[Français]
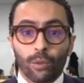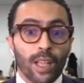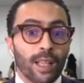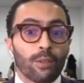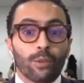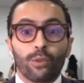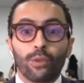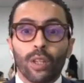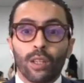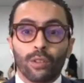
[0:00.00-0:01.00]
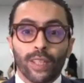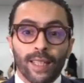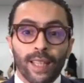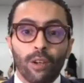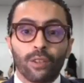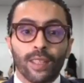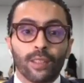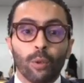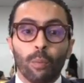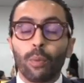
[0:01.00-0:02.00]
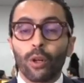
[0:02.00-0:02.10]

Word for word: donc à la clôture, hein, le CAC 40 est aux